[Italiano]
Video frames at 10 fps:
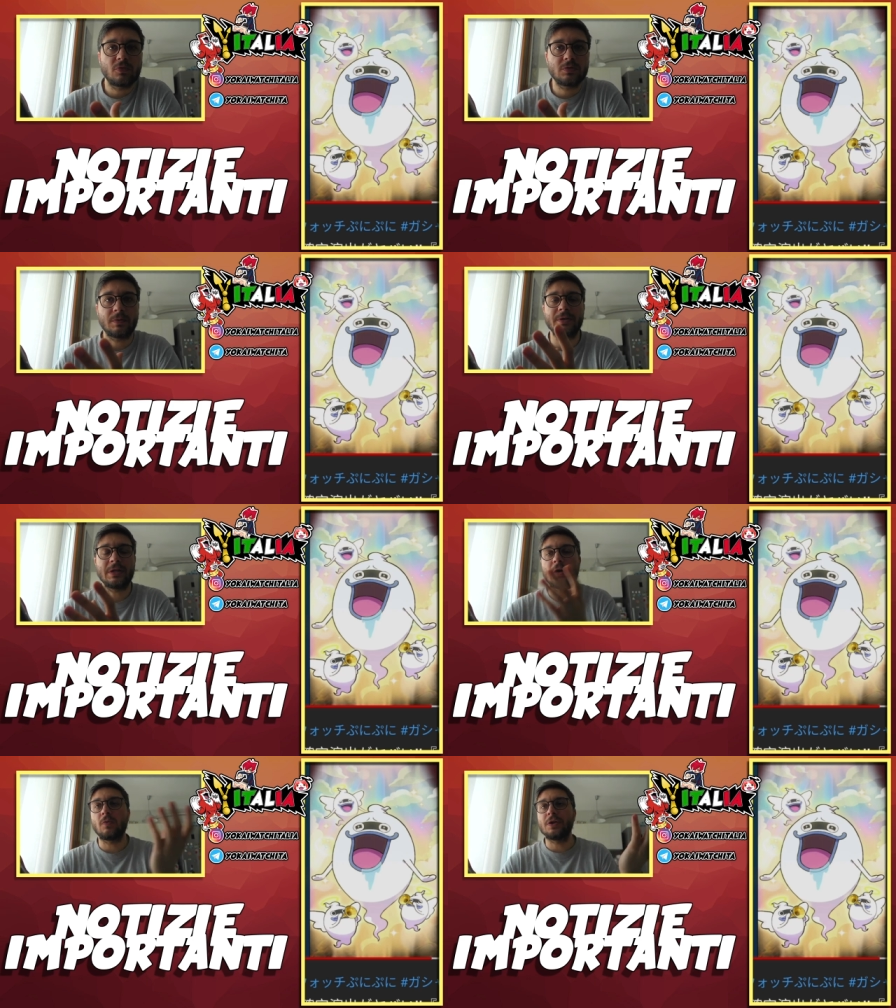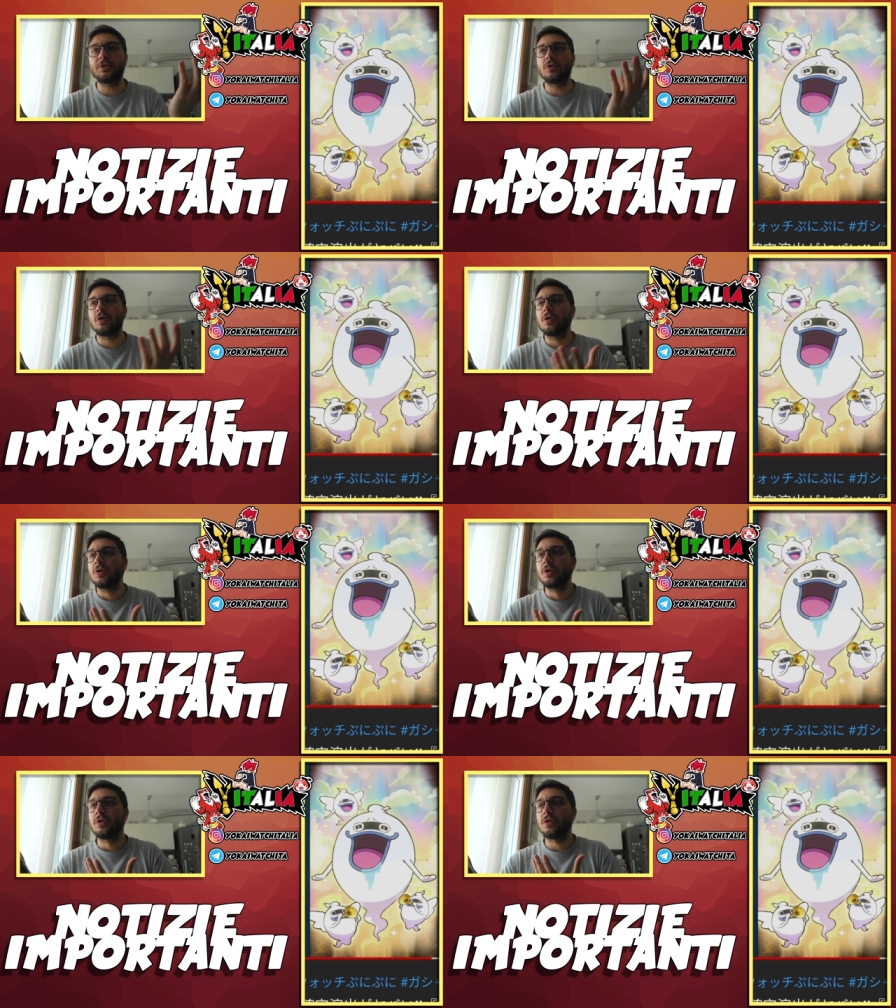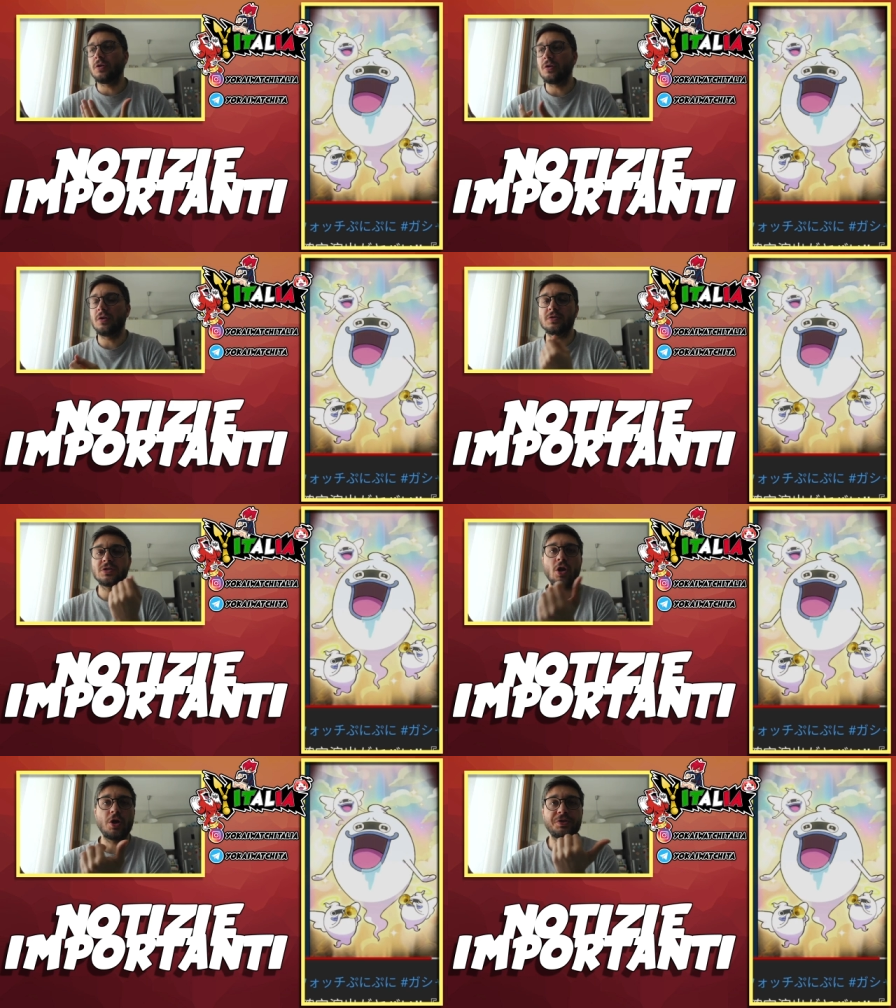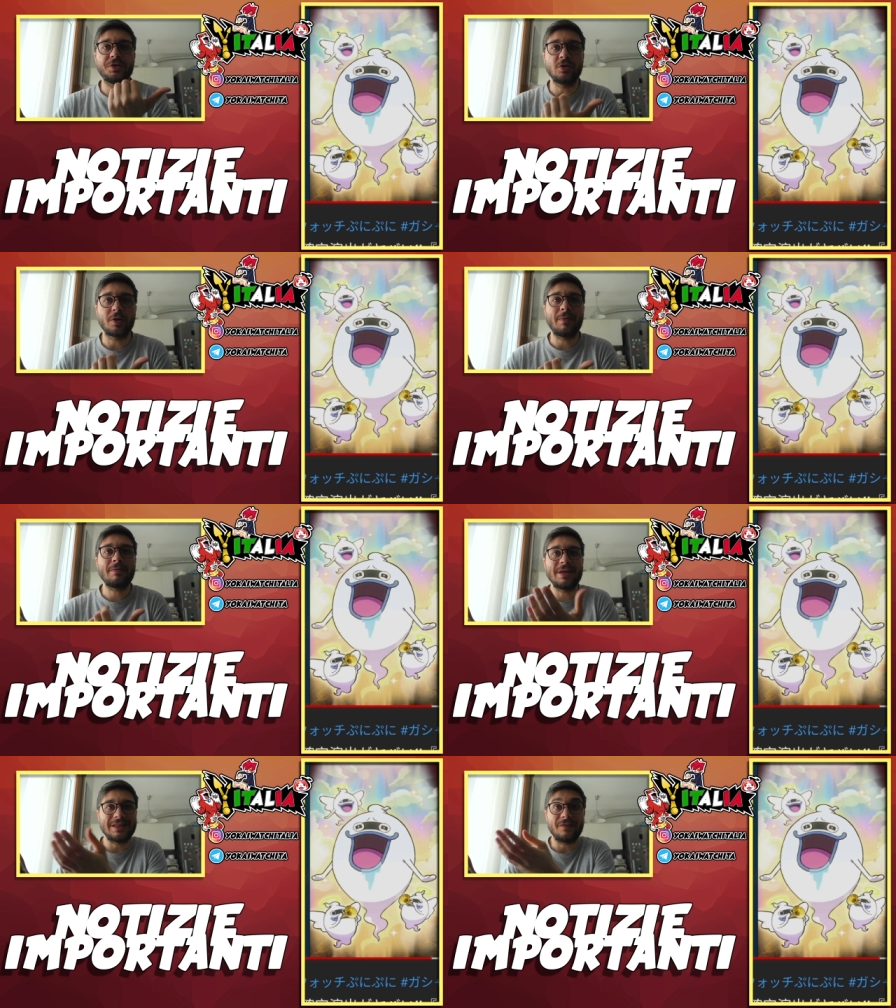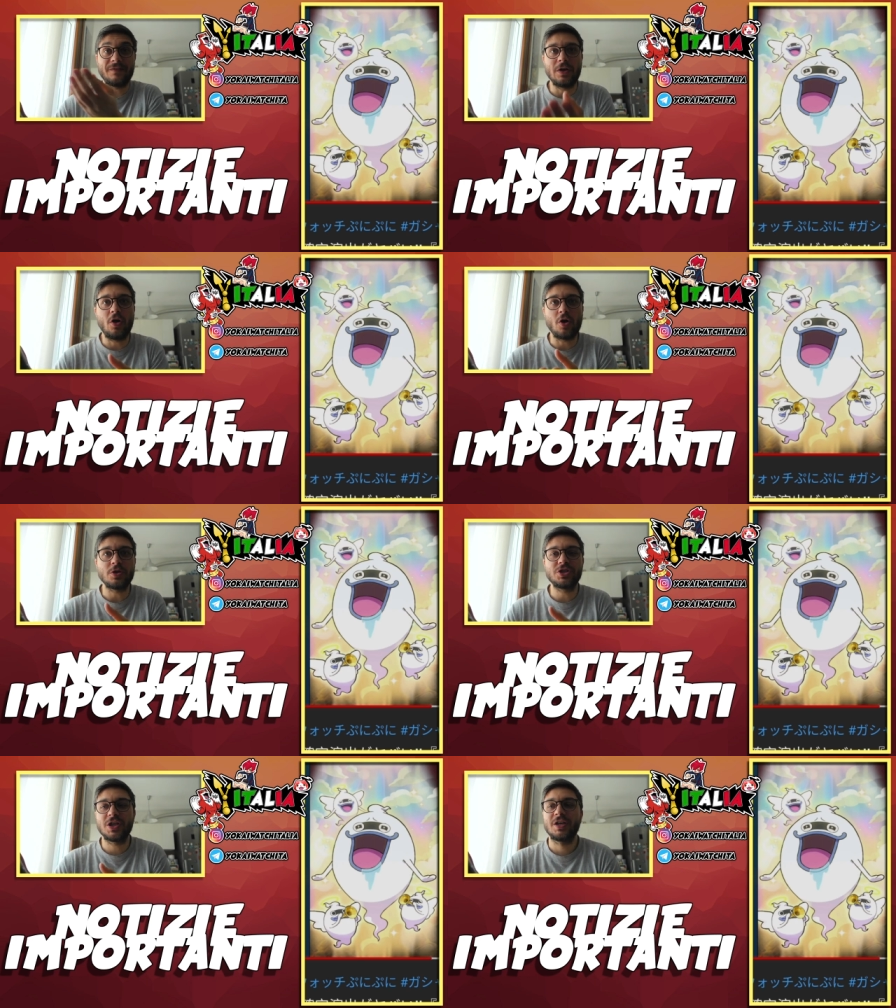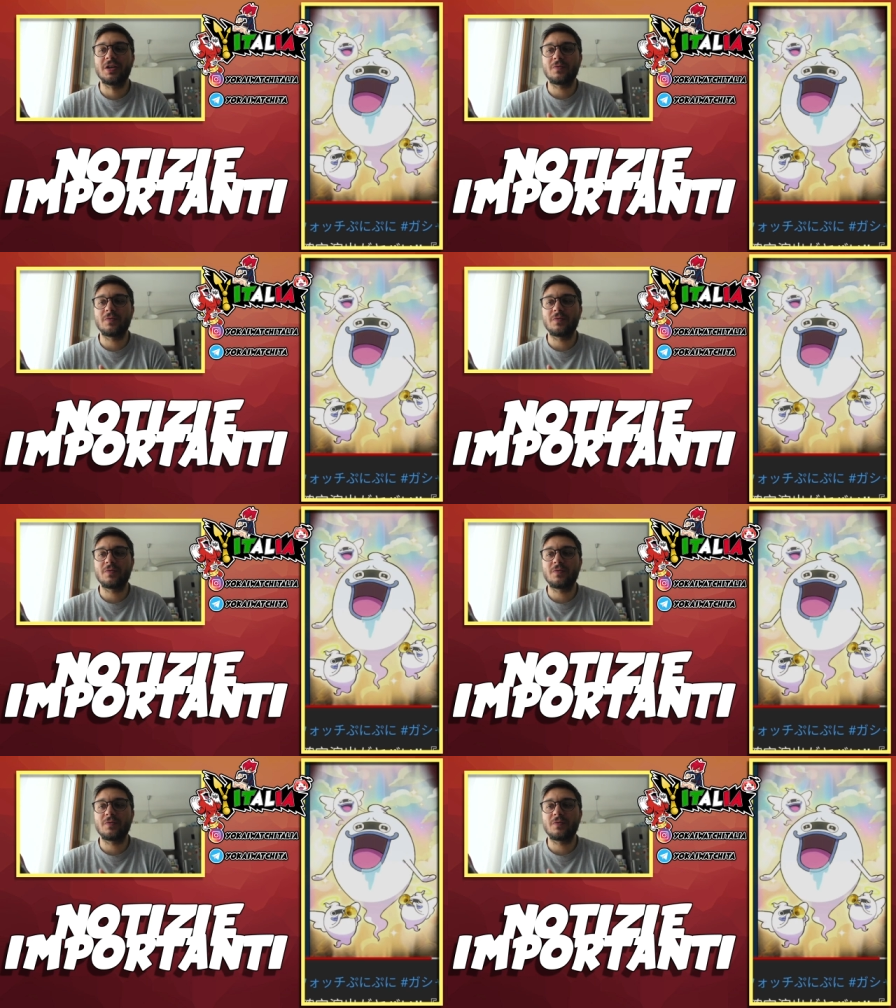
Sapete che quando eh, Slotti normalmente fino ad oggi,